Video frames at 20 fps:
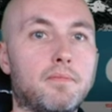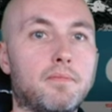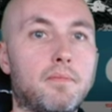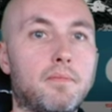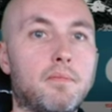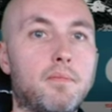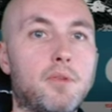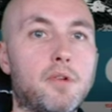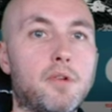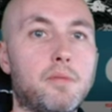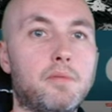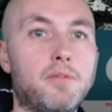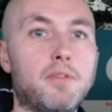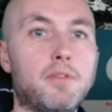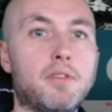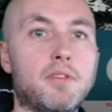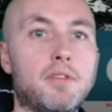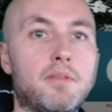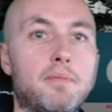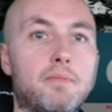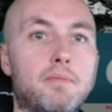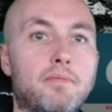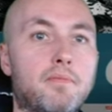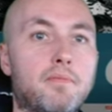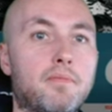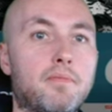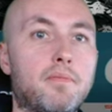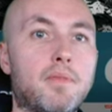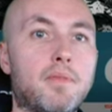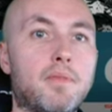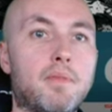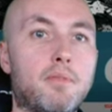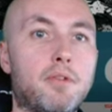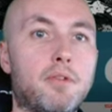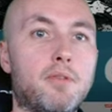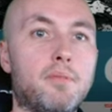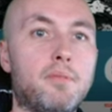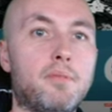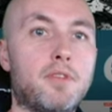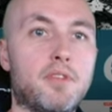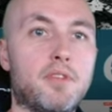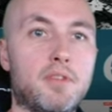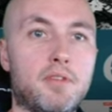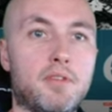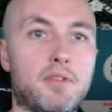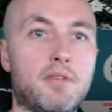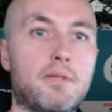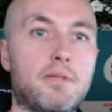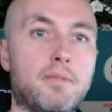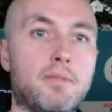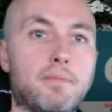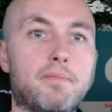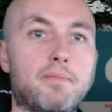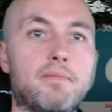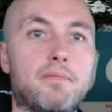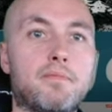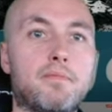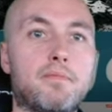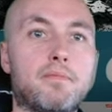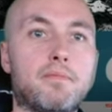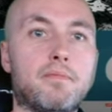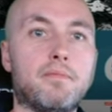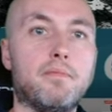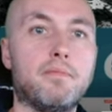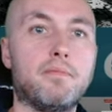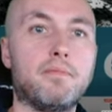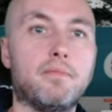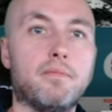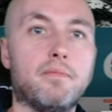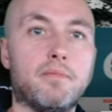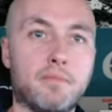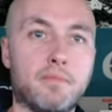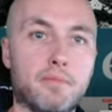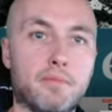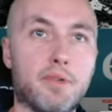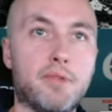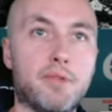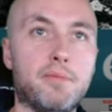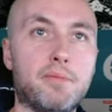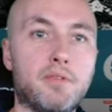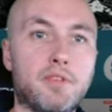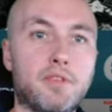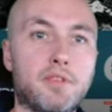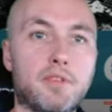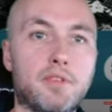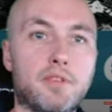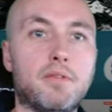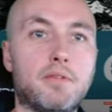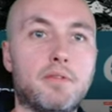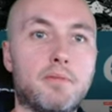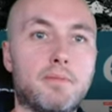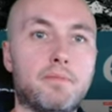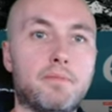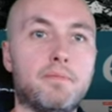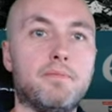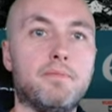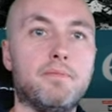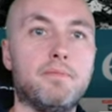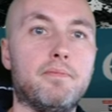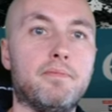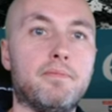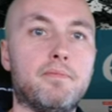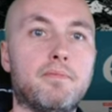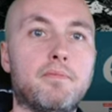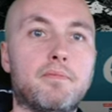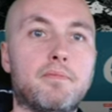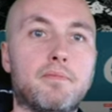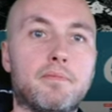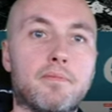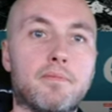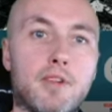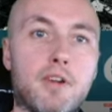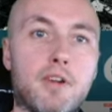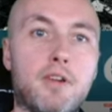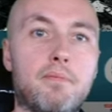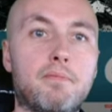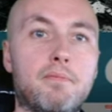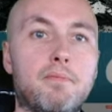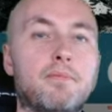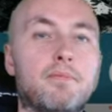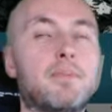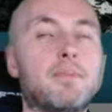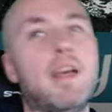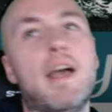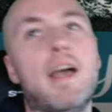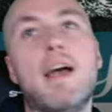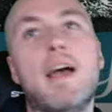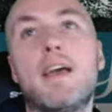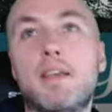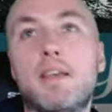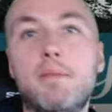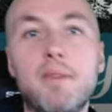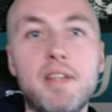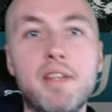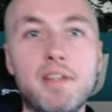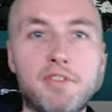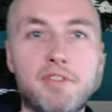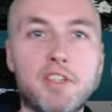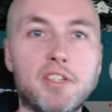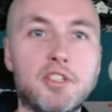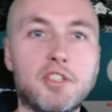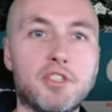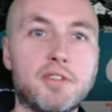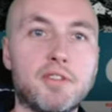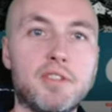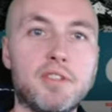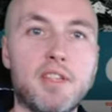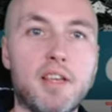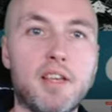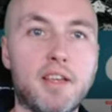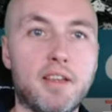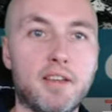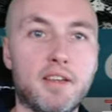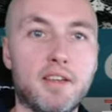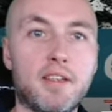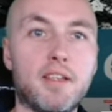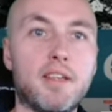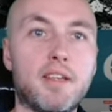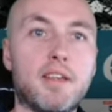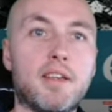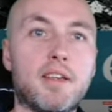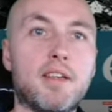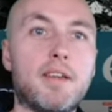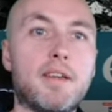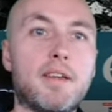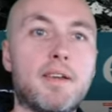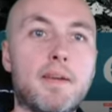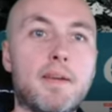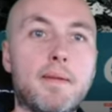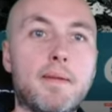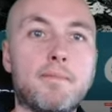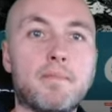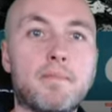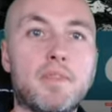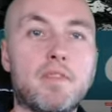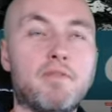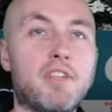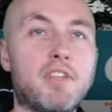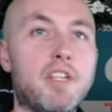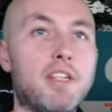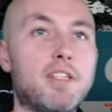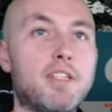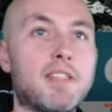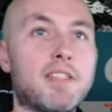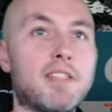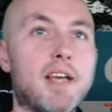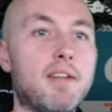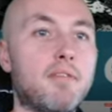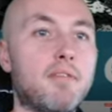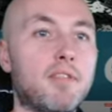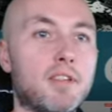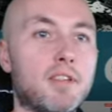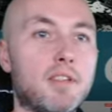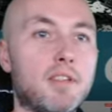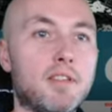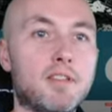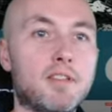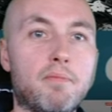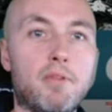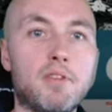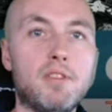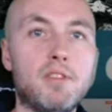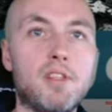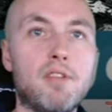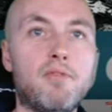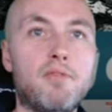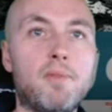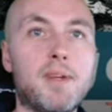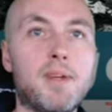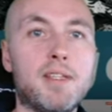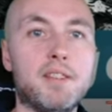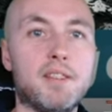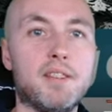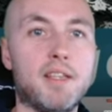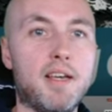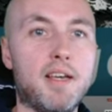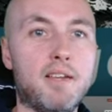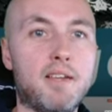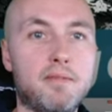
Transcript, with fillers: Bums. Bums. Bums. Komm. Ach, immer der vierte Schuss, ey. Wieder die Zahnlücke. So, Ponzeloma ist da